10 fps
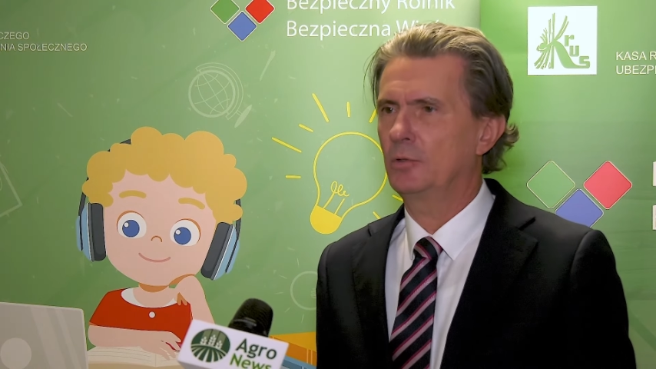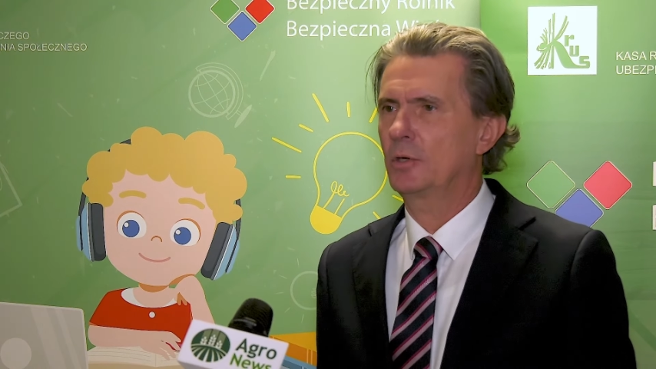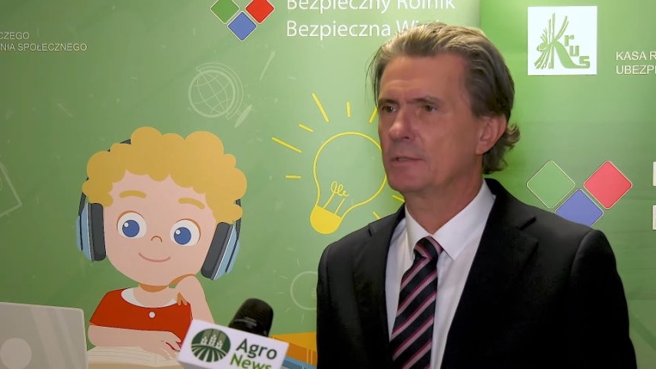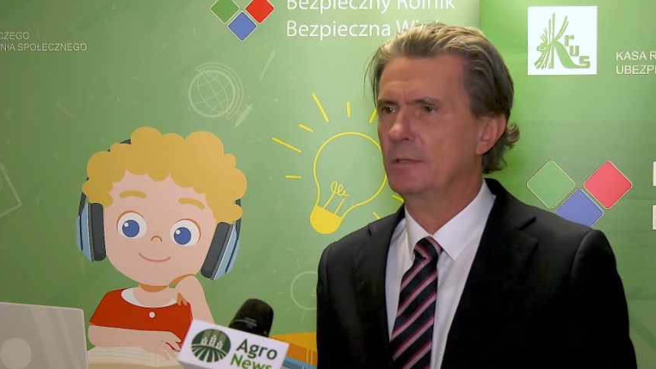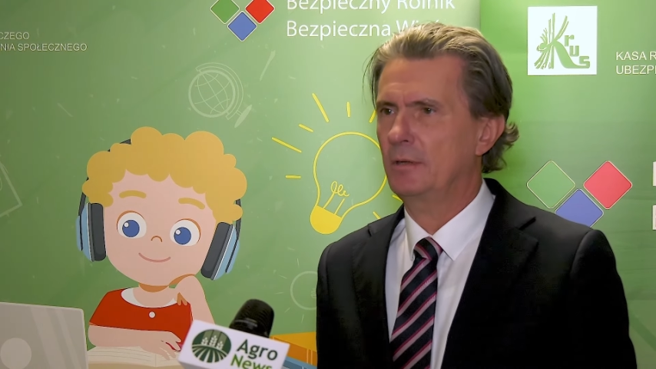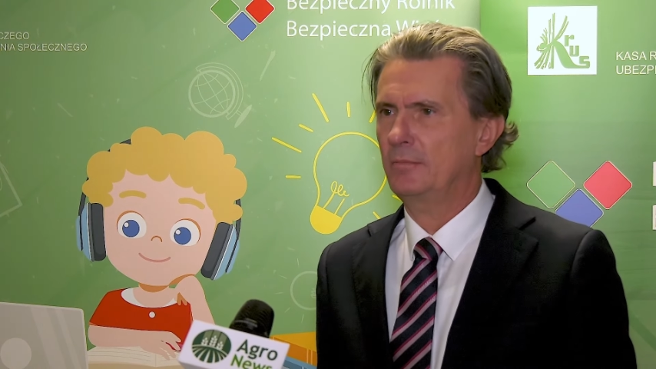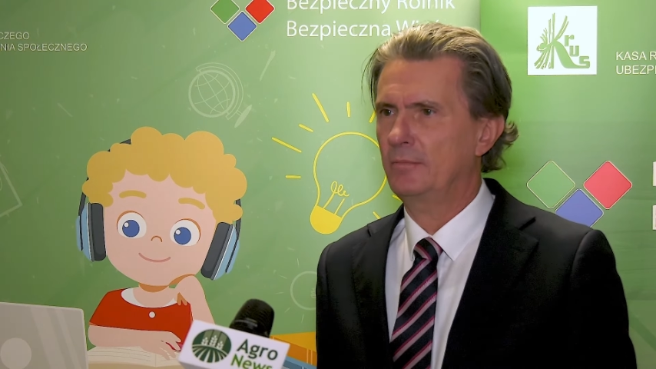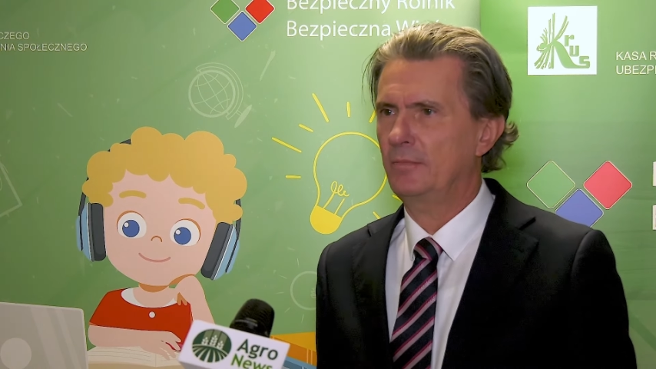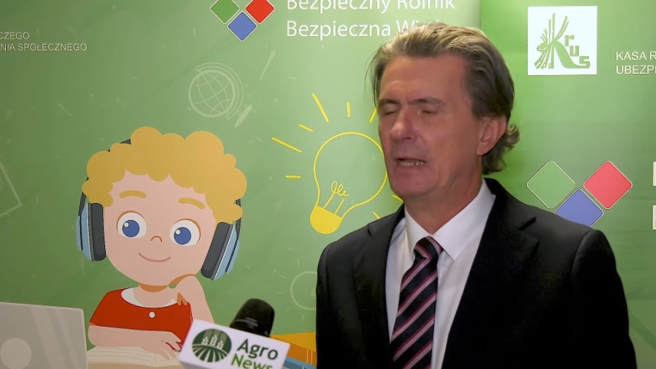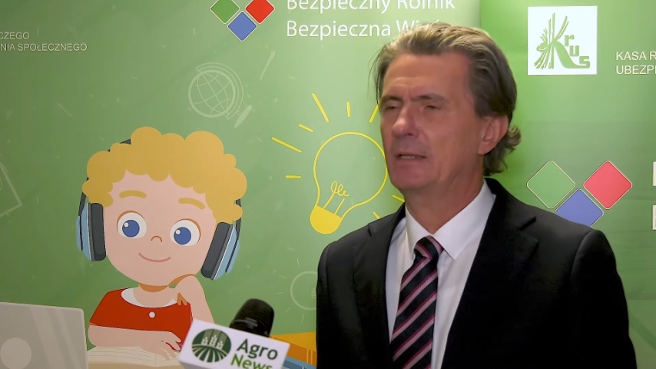urodzone
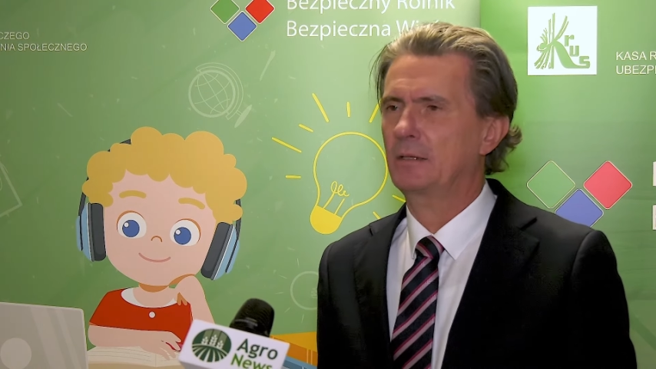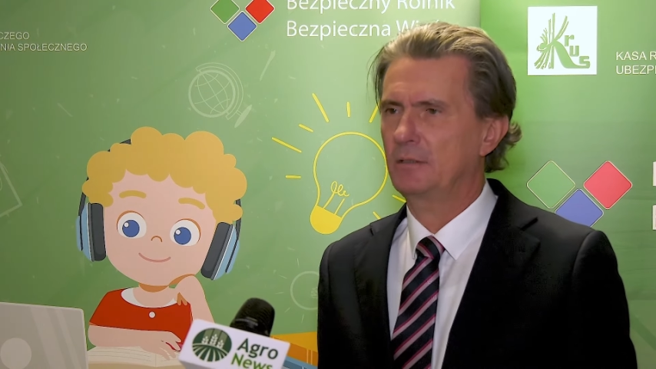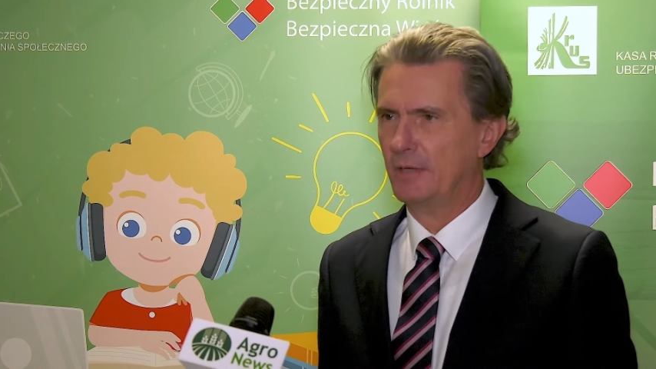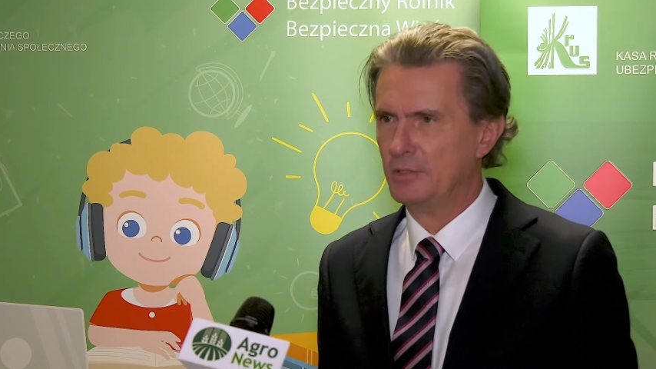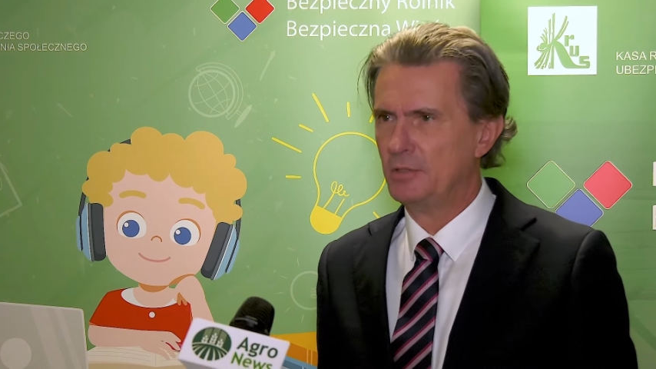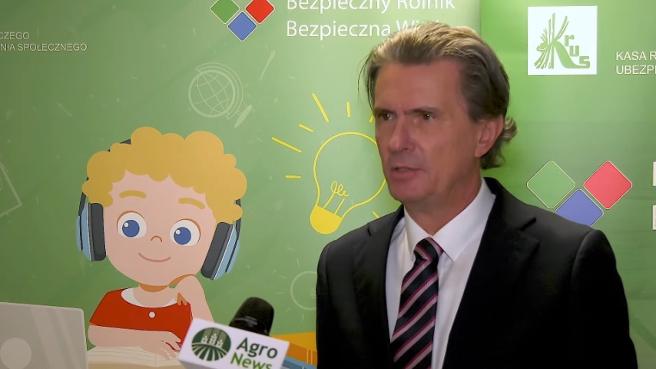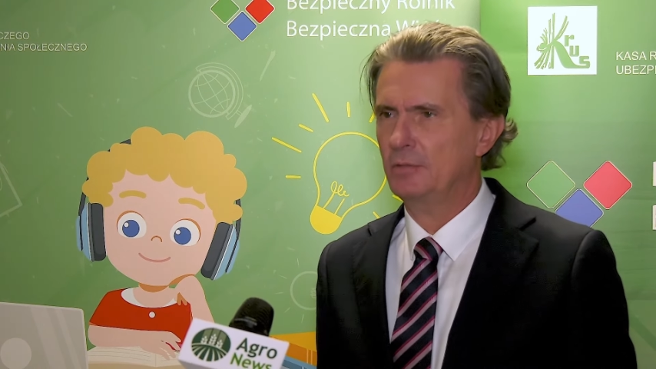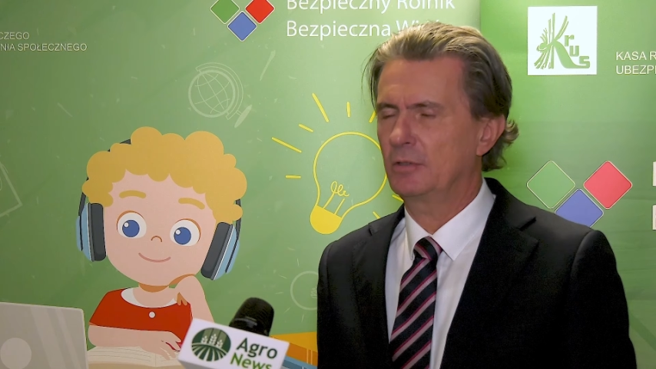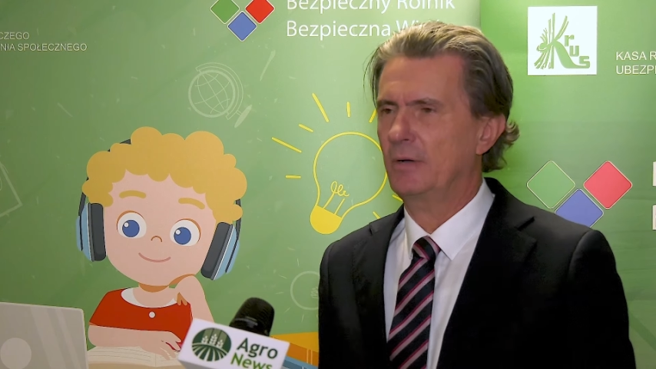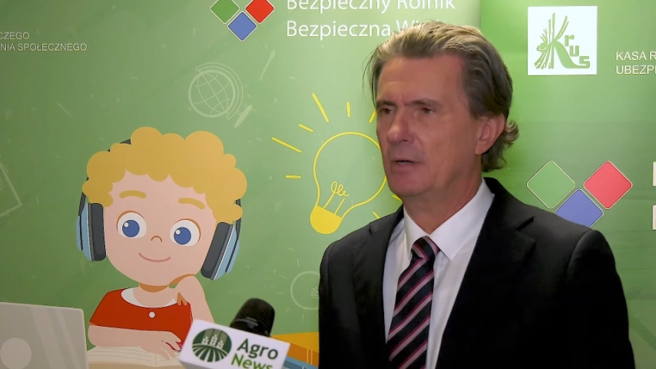w latach 20
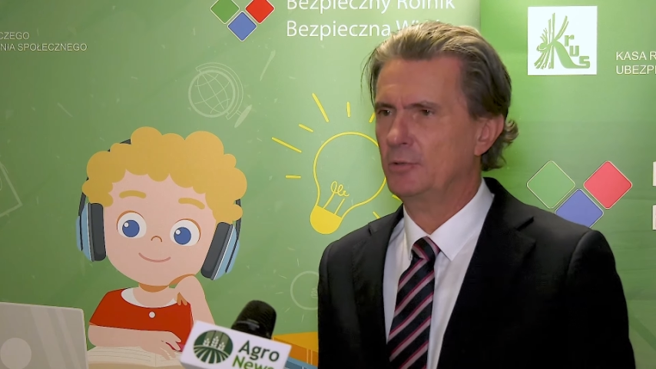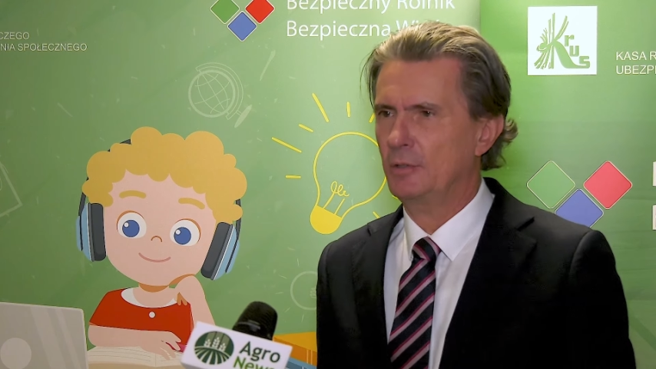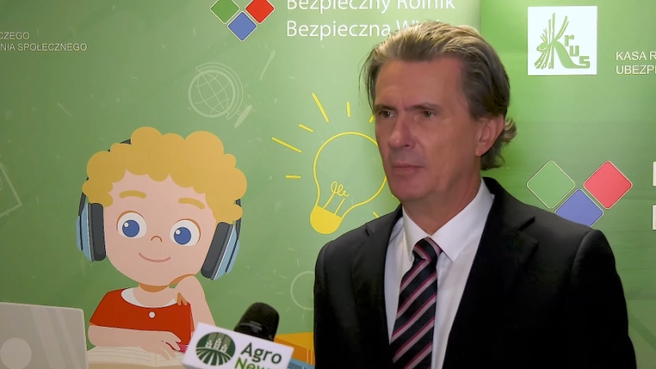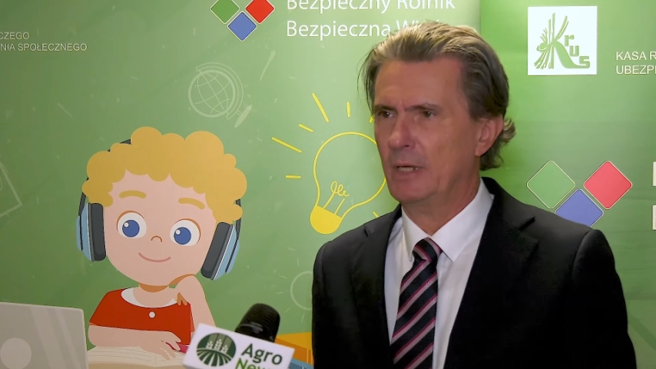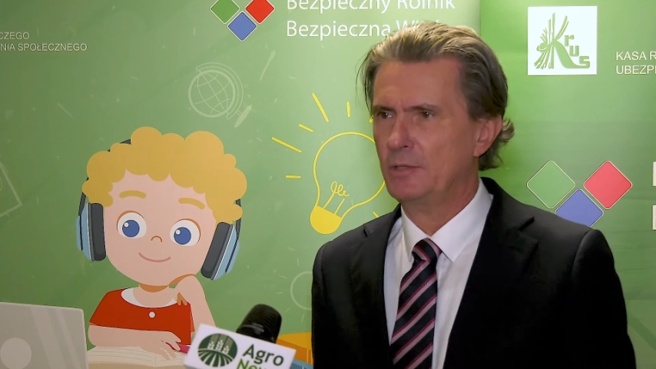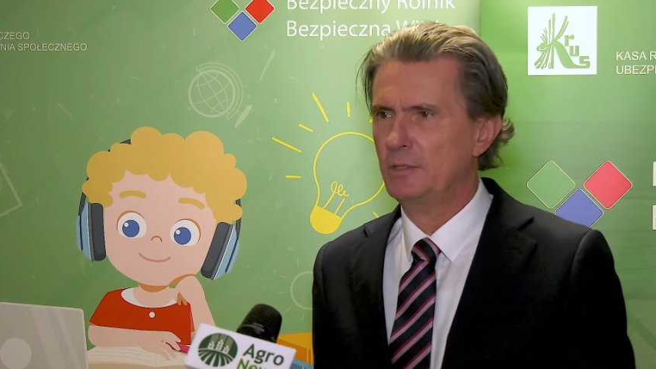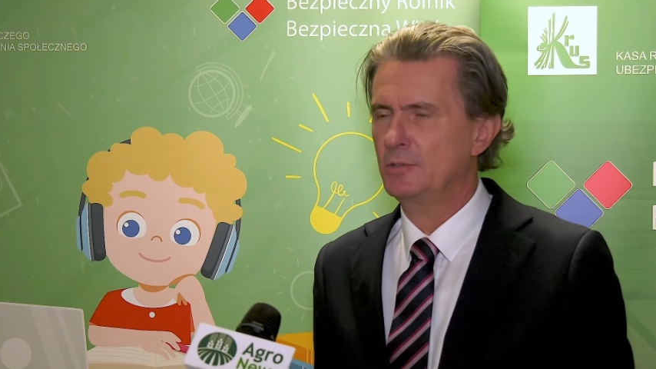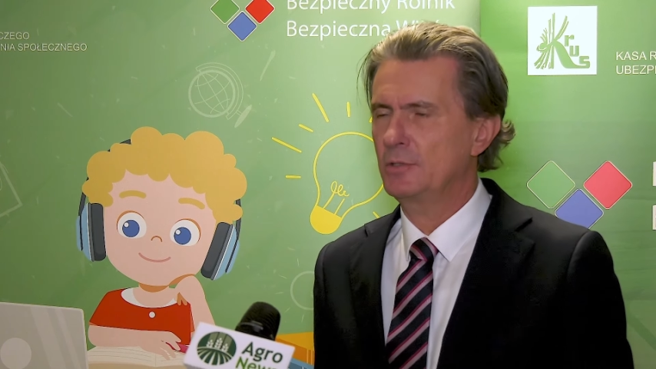do 218,